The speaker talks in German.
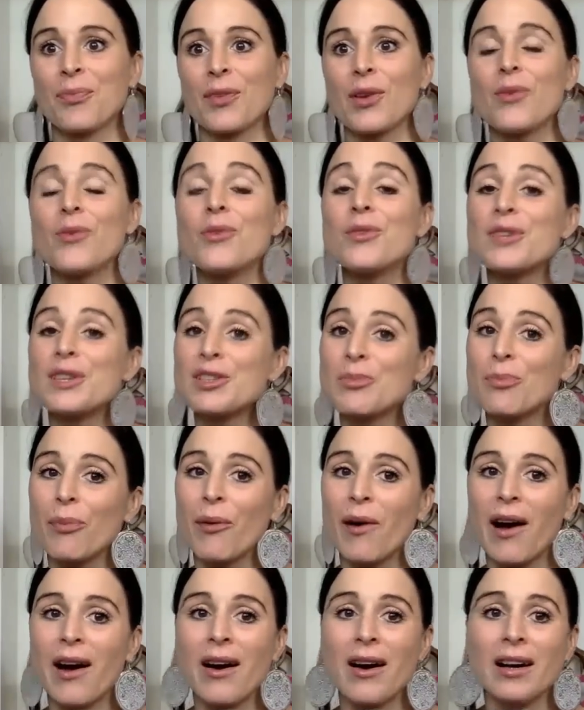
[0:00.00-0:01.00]
Und das
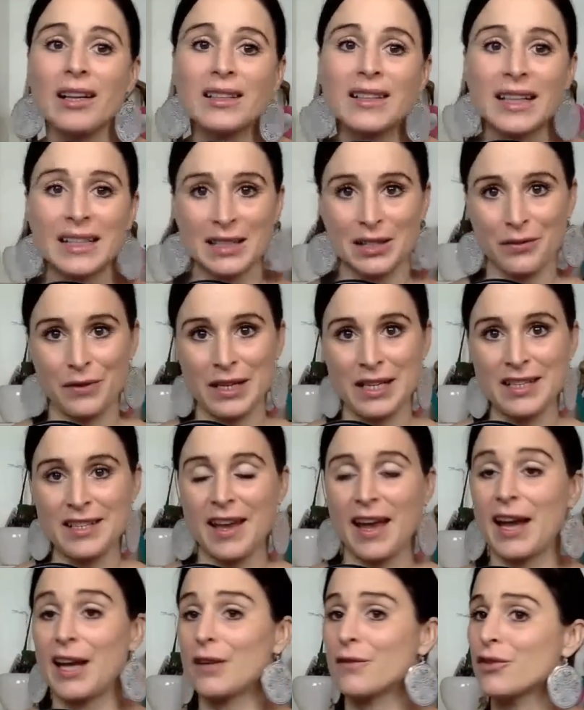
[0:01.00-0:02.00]
braucht ganz viel
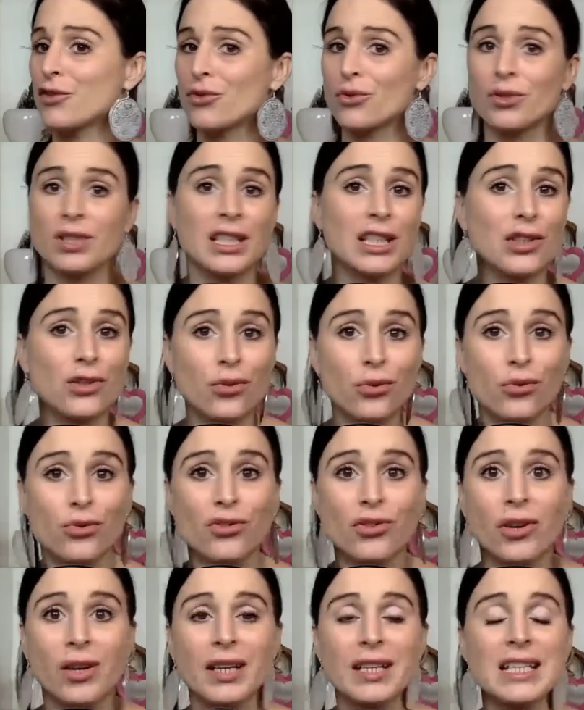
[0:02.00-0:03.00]
Zeit. Was du nicht tun
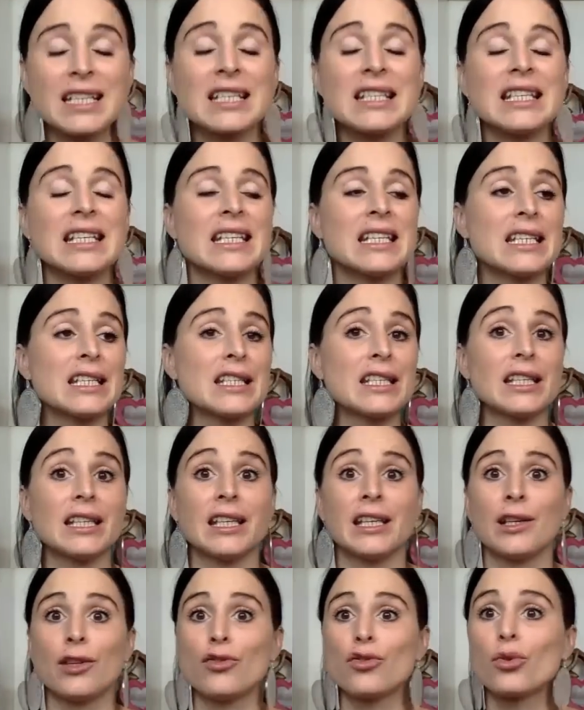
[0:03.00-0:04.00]
solltest, ist,
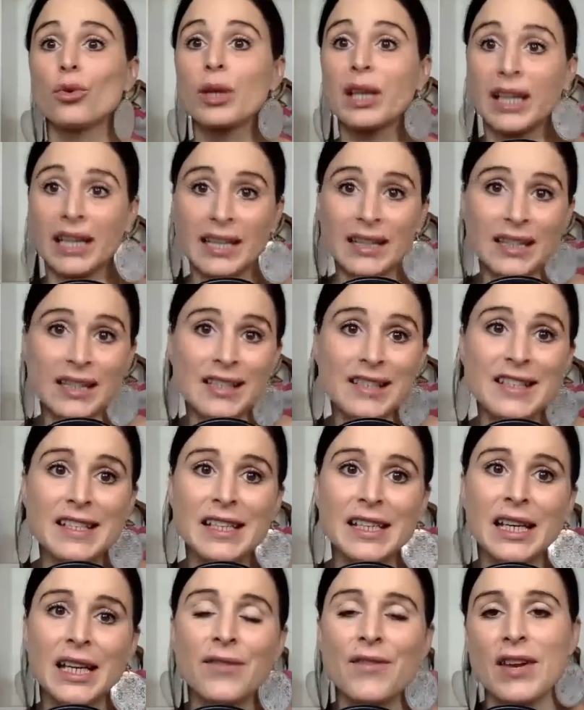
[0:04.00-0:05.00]
ihn zu
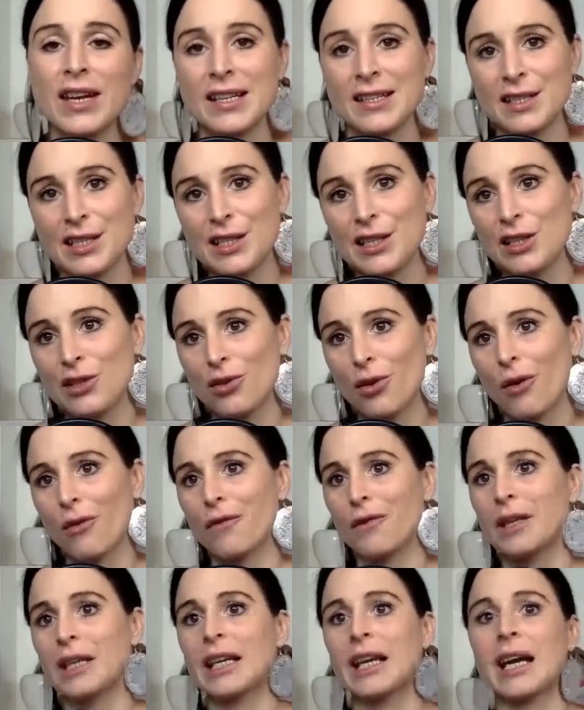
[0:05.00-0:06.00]
kritisieren, wenn er sich nicht
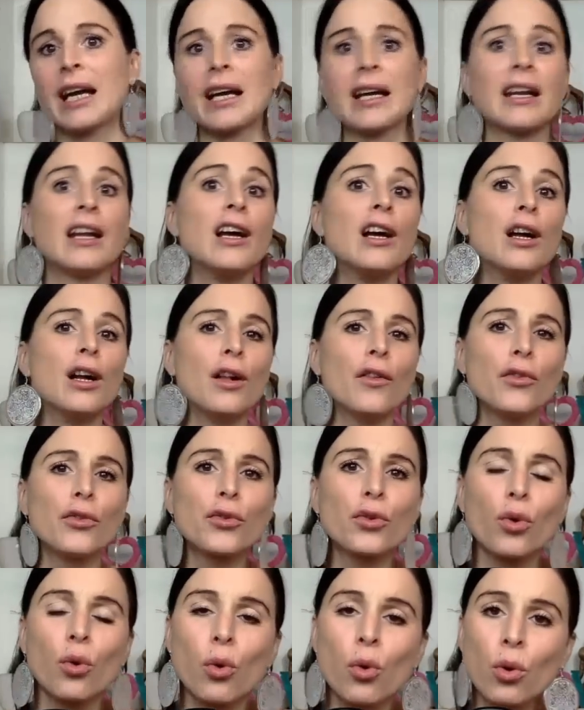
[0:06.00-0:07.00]
öffnen kann,
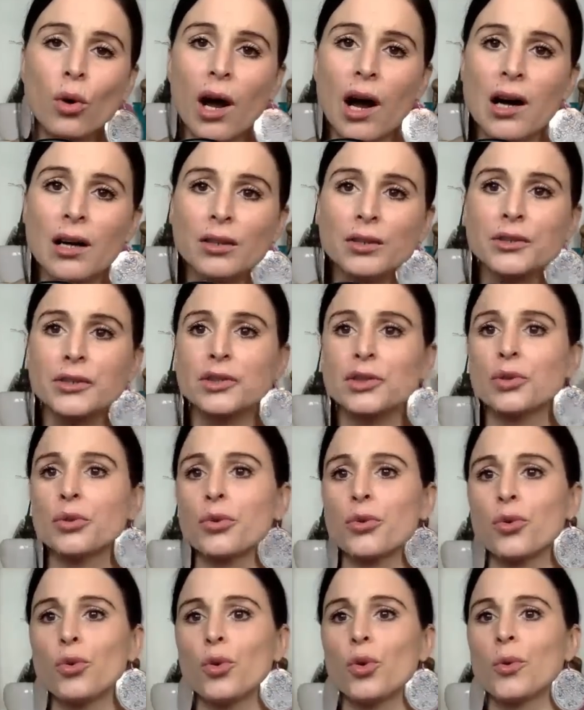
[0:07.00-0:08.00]
Druck
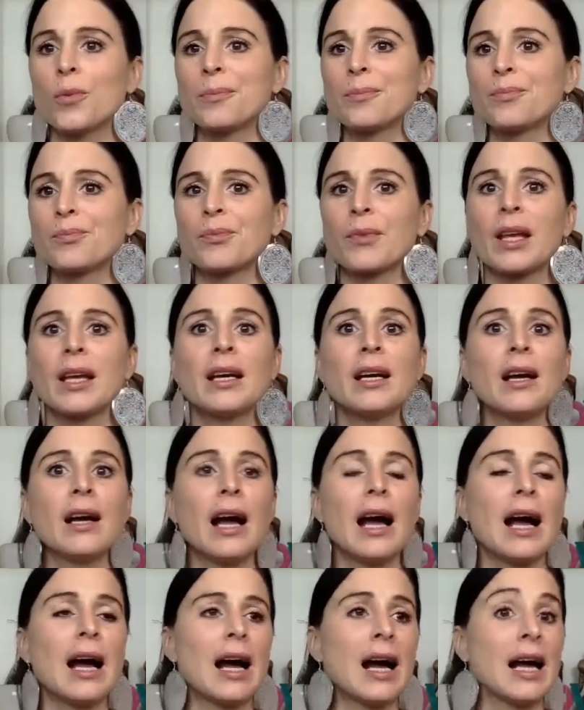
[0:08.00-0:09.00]
auszuüben,
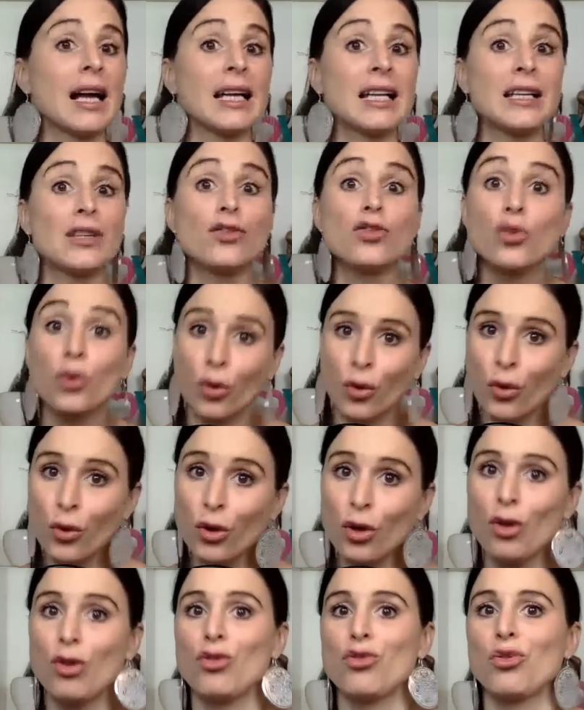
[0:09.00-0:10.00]
äh, ihn
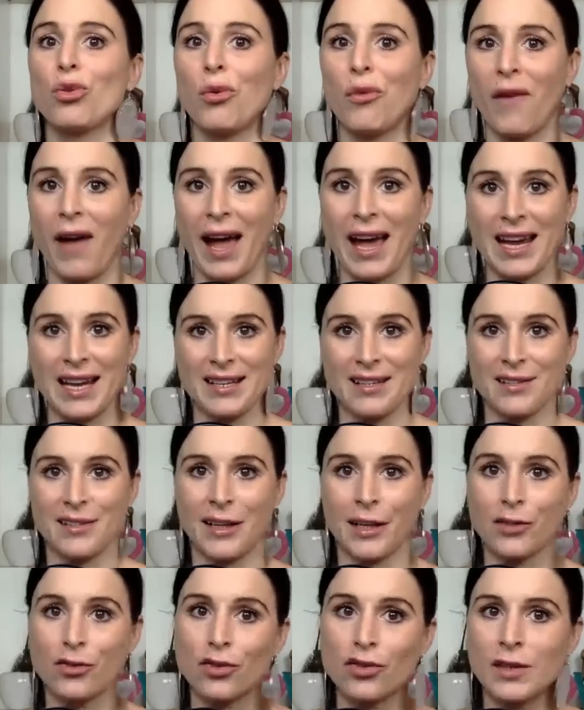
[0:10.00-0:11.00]
zurückzuweisen,
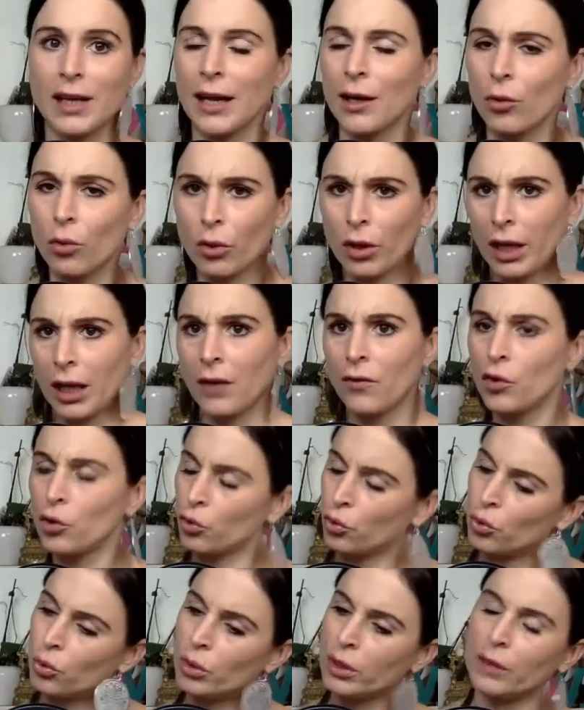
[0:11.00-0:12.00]
ja, zu sagen, okay, wenn
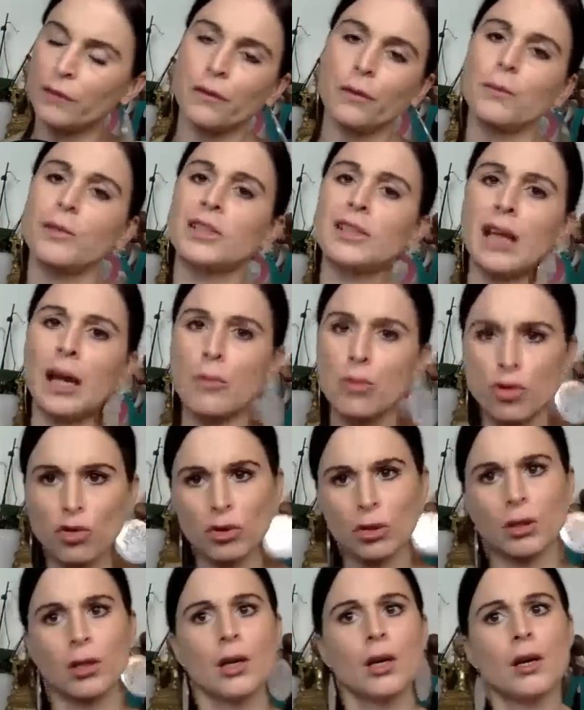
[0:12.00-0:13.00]
du nicht für mich da bist,
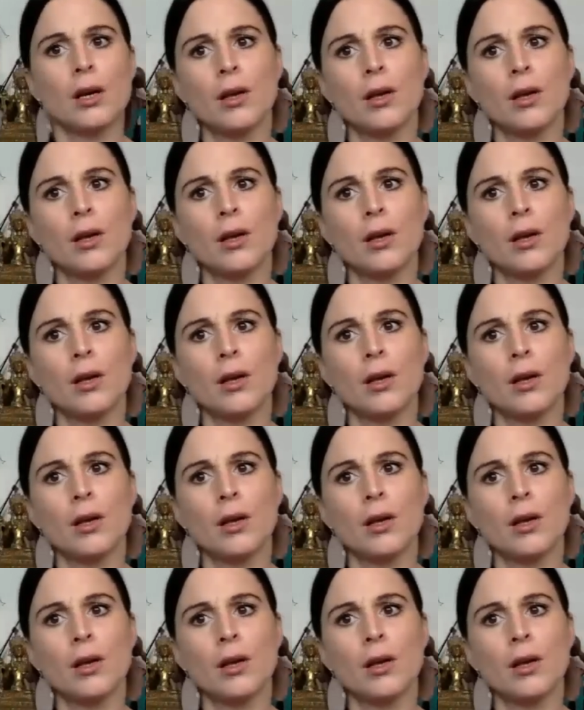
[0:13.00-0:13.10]
dann